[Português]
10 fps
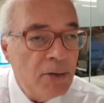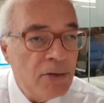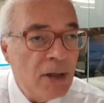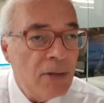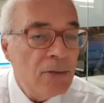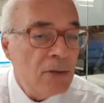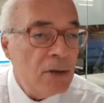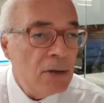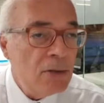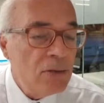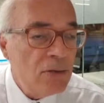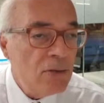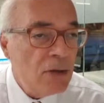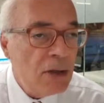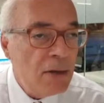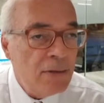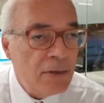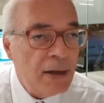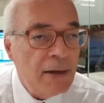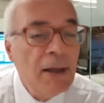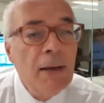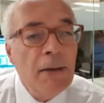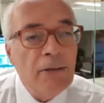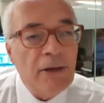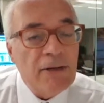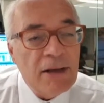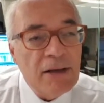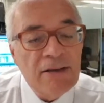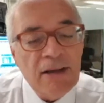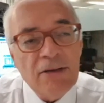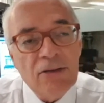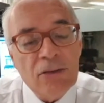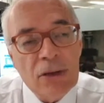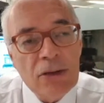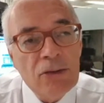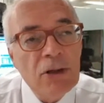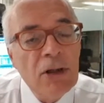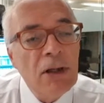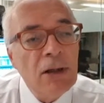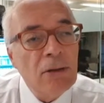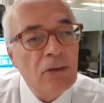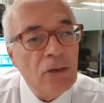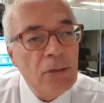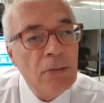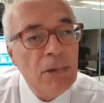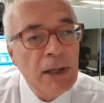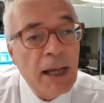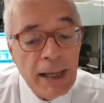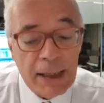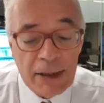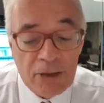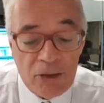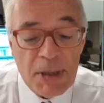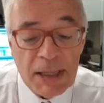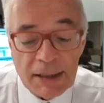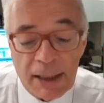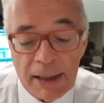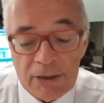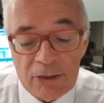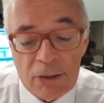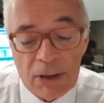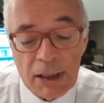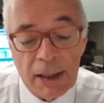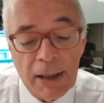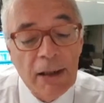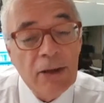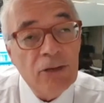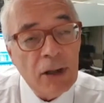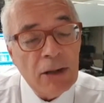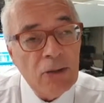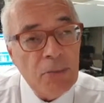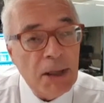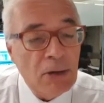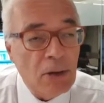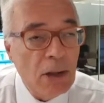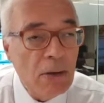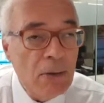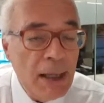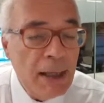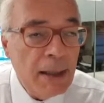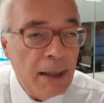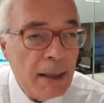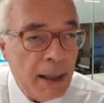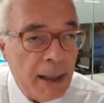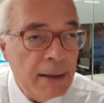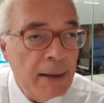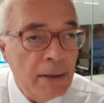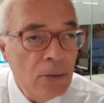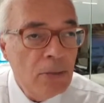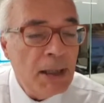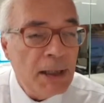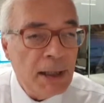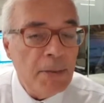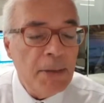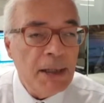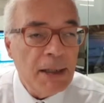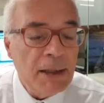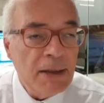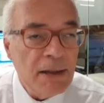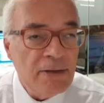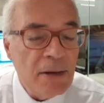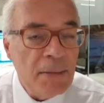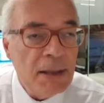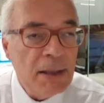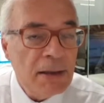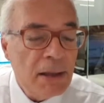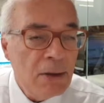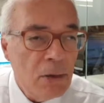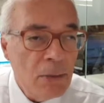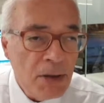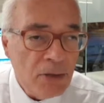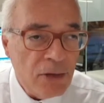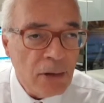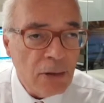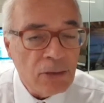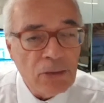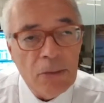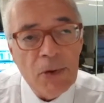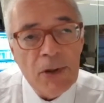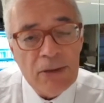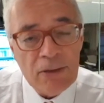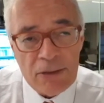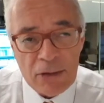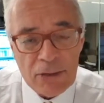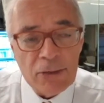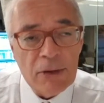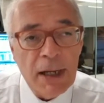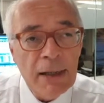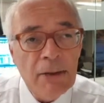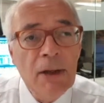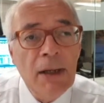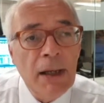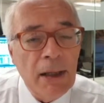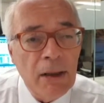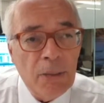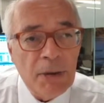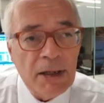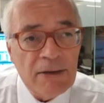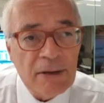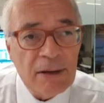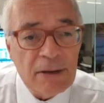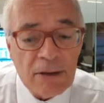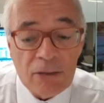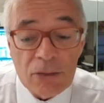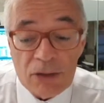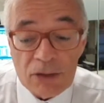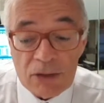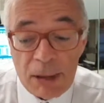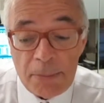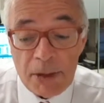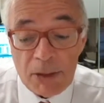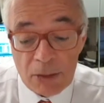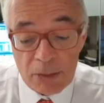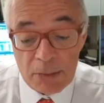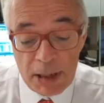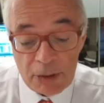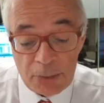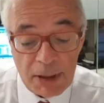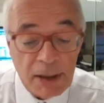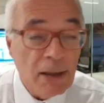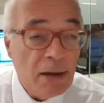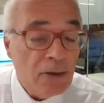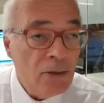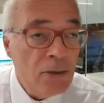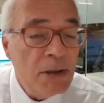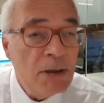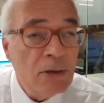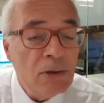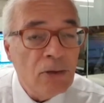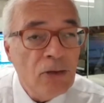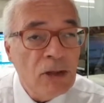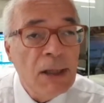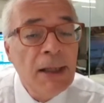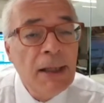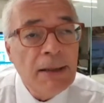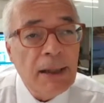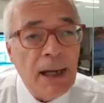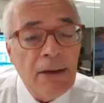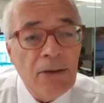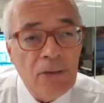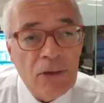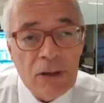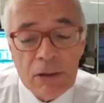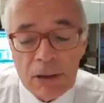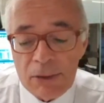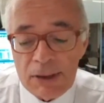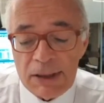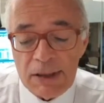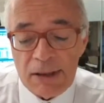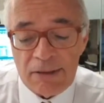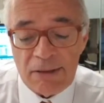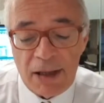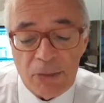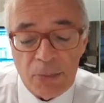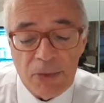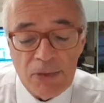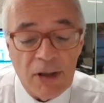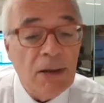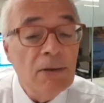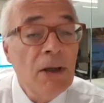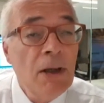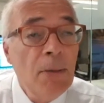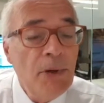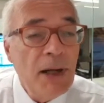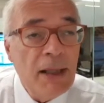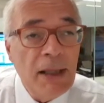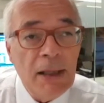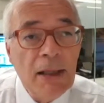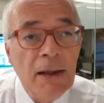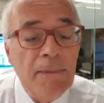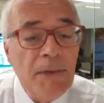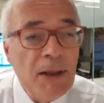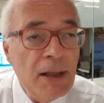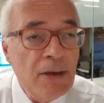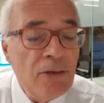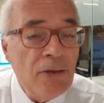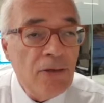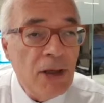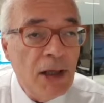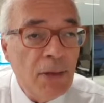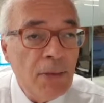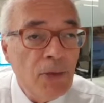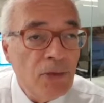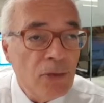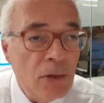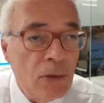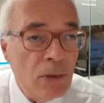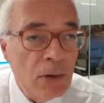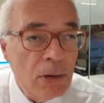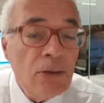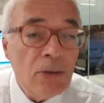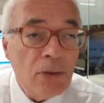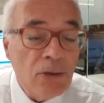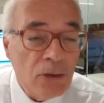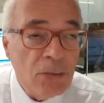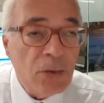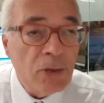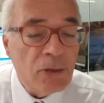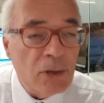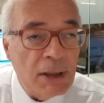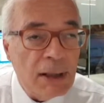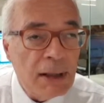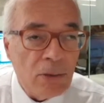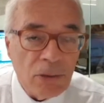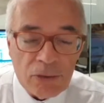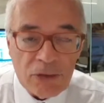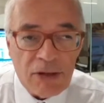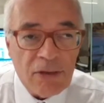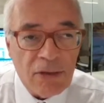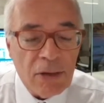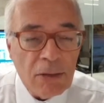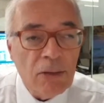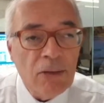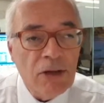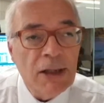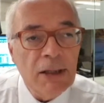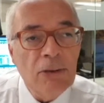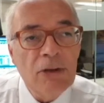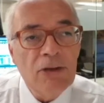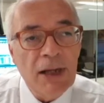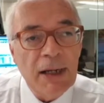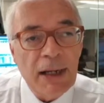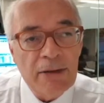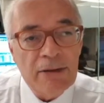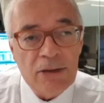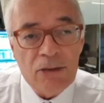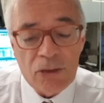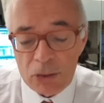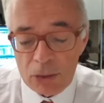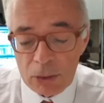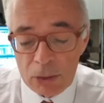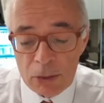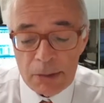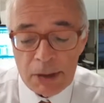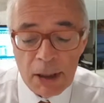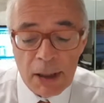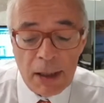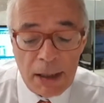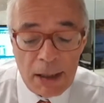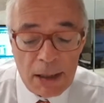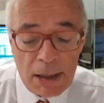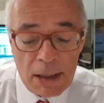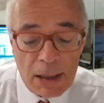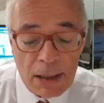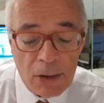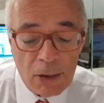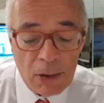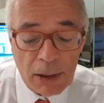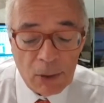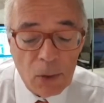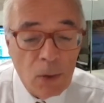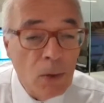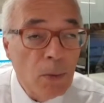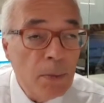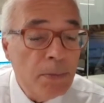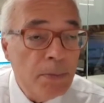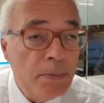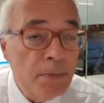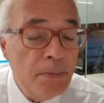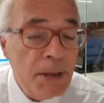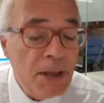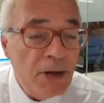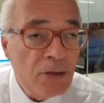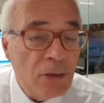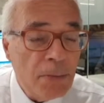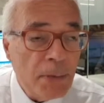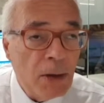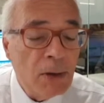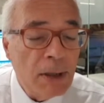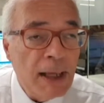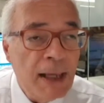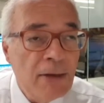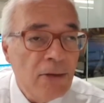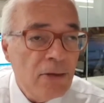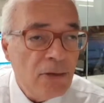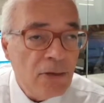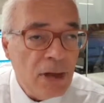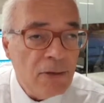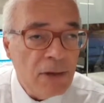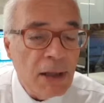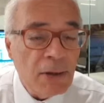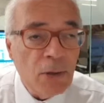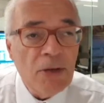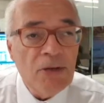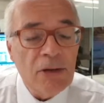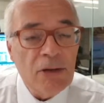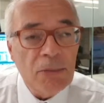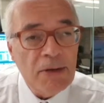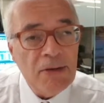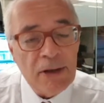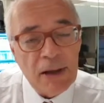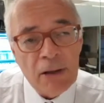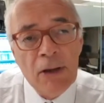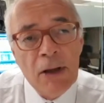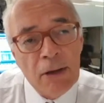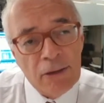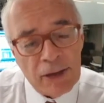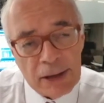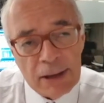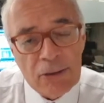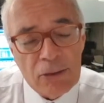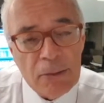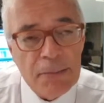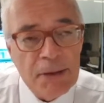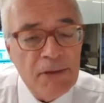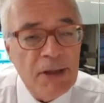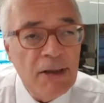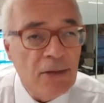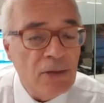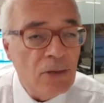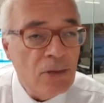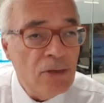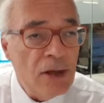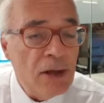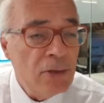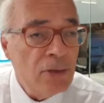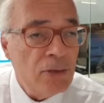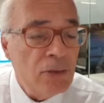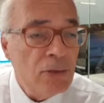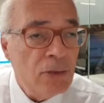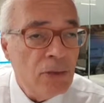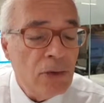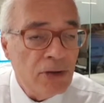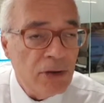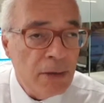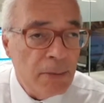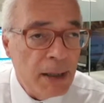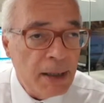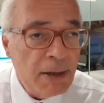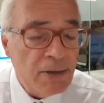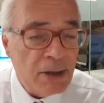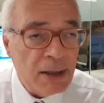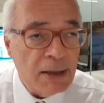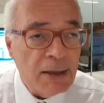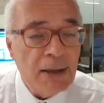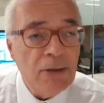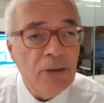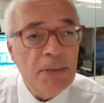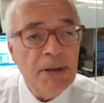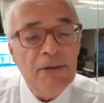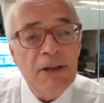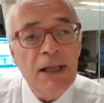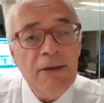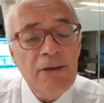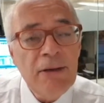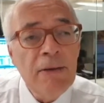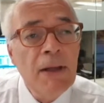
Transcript: Estados Unidos de que vai fazer sanções sobre a área de metais do Irã. Estoques de petróleo em queda no mercado americano na semana anterior mexeram com as commodities e ajudaram a recuperação das ações da Petrobras por aqui, que subiram no dia 3,87%. Por aqui ainda tivemos o encontro de Bolsonaro com 25 governadores na casa de Alcolumbre e eh, o ministro Paulo Guedes esteve na comissão especial falando sobre Previdência Social, junto com Rogério Marinho, secretário de Previdência,